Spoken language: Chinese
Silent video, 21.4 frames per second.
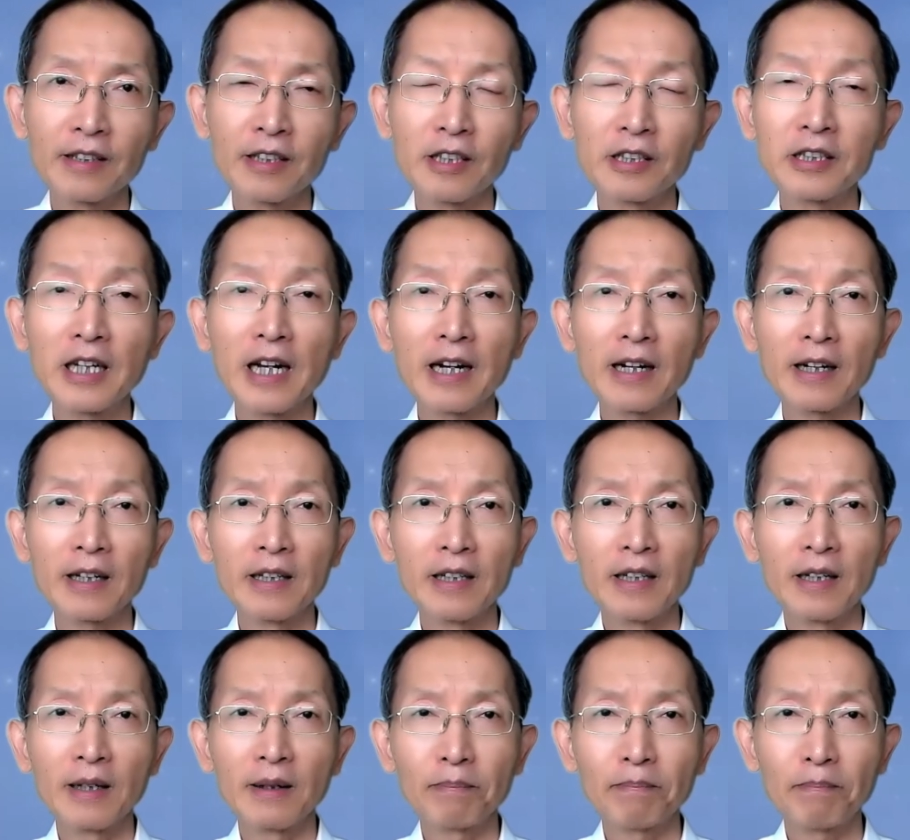正
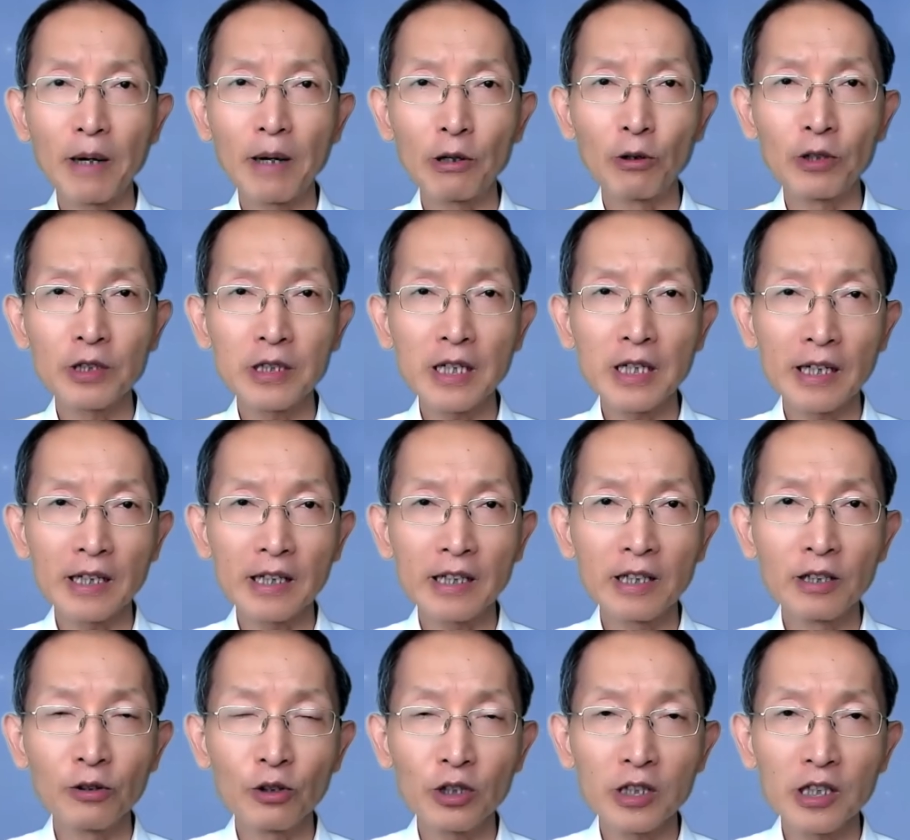像保罗在《
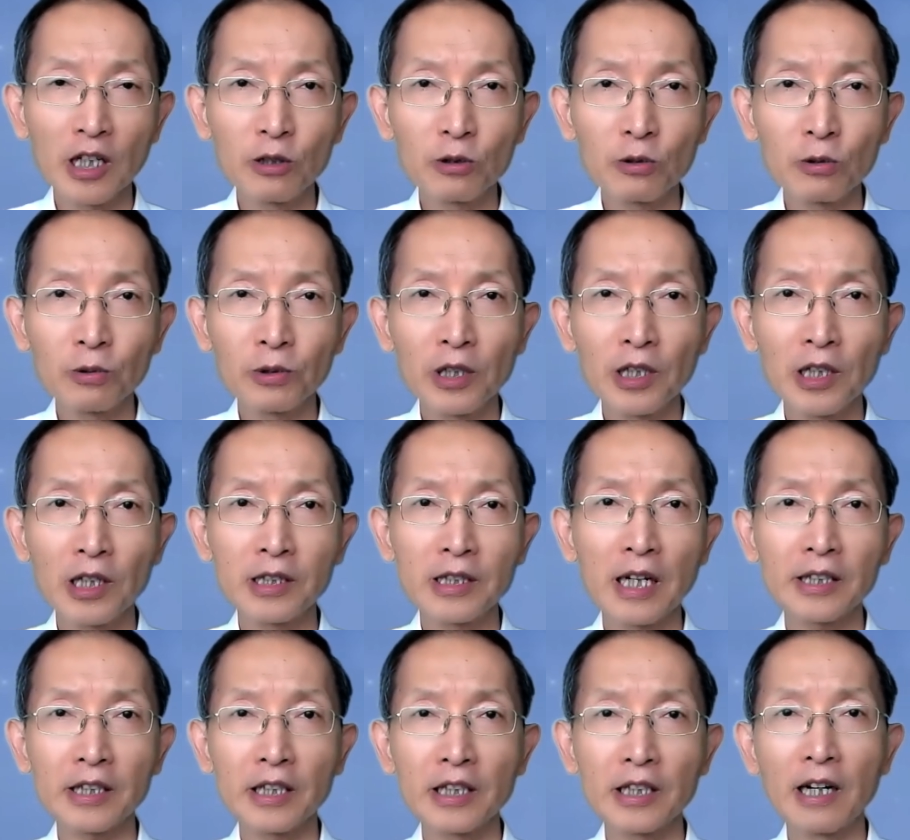更多前书》第二
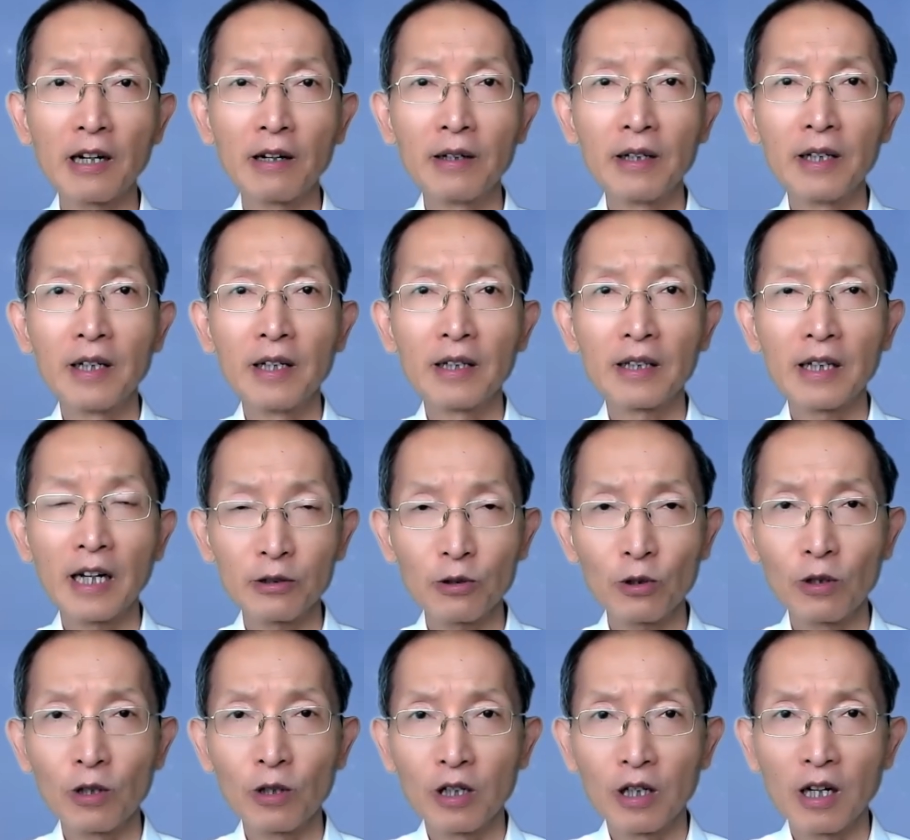章提到，他
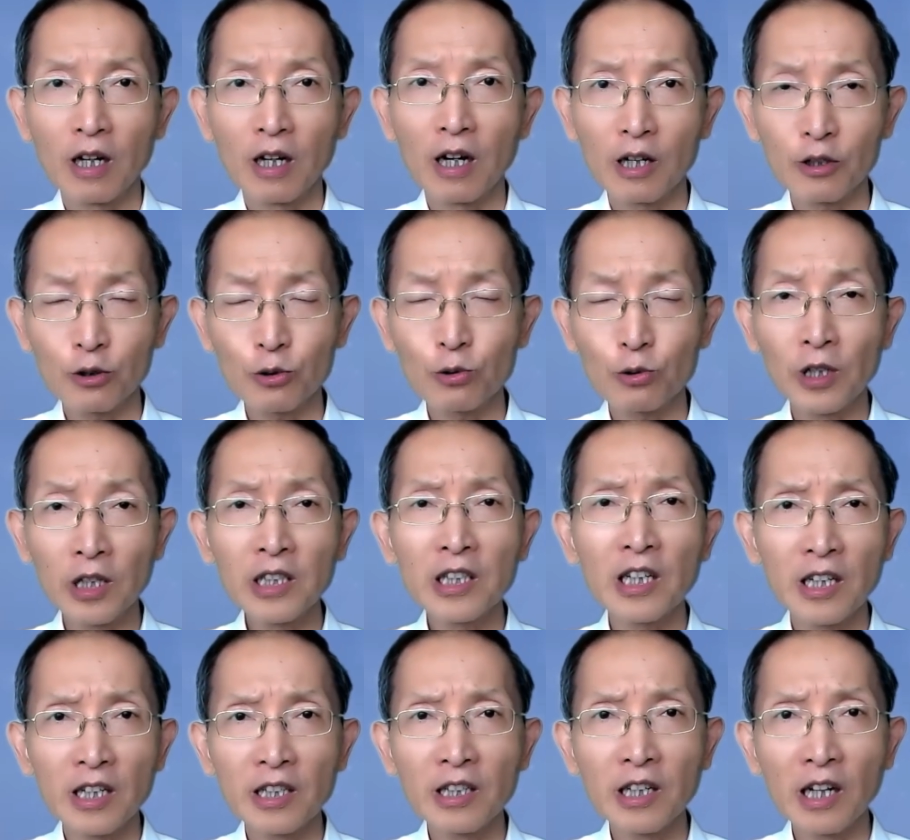说：“啊，属灵
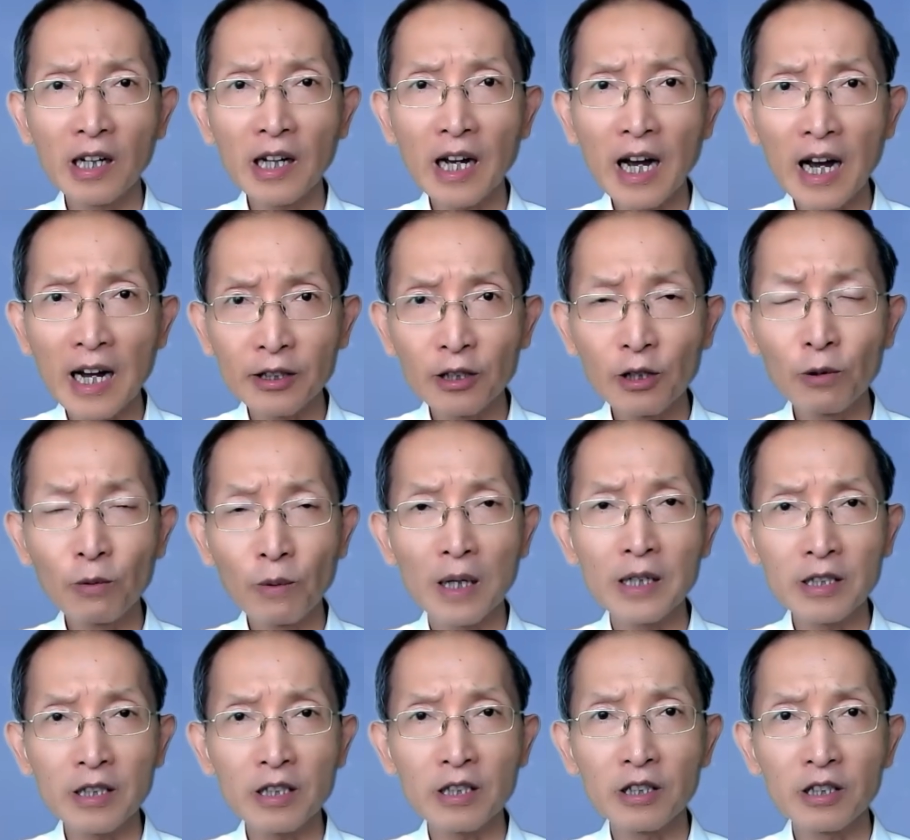的人能看透
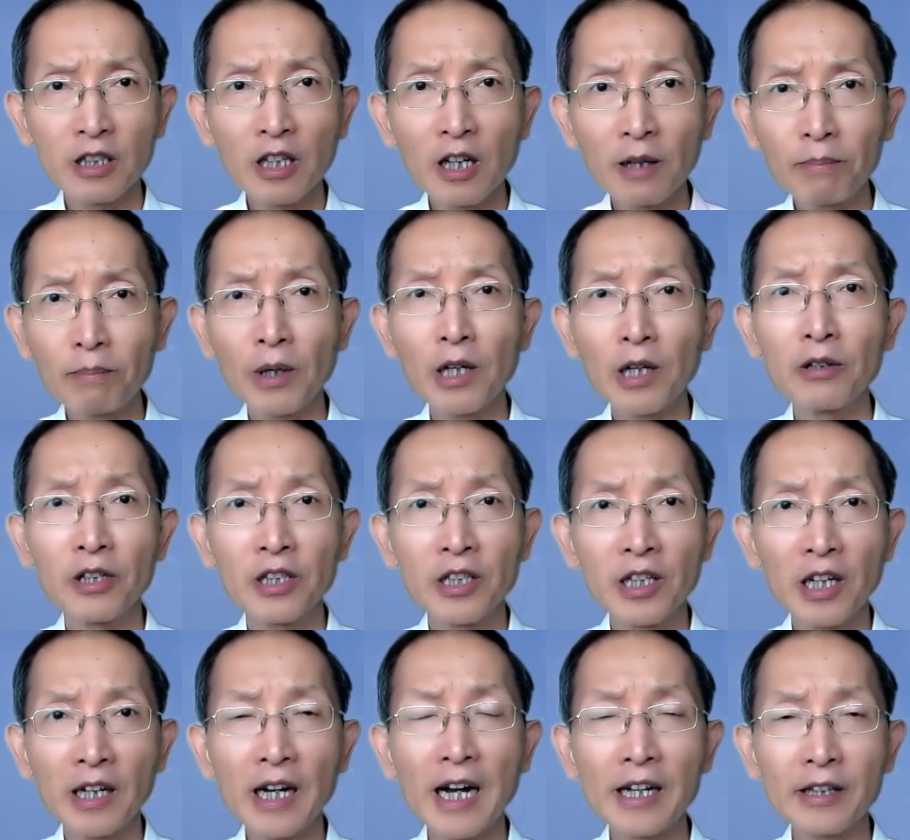万事，却没有
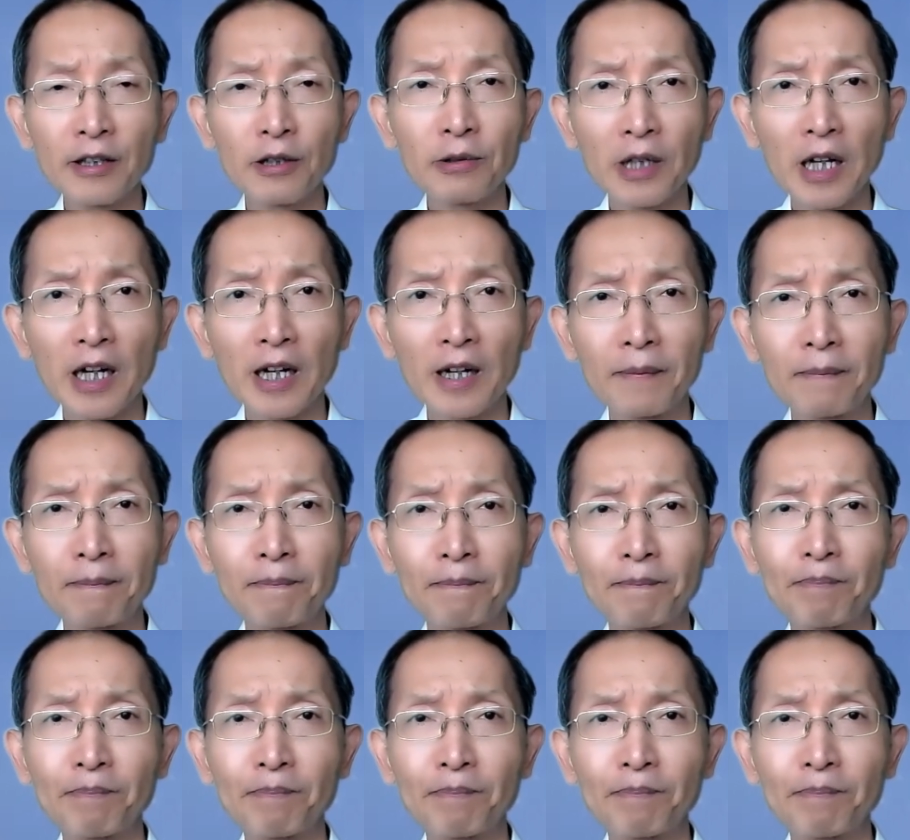人能看透他。”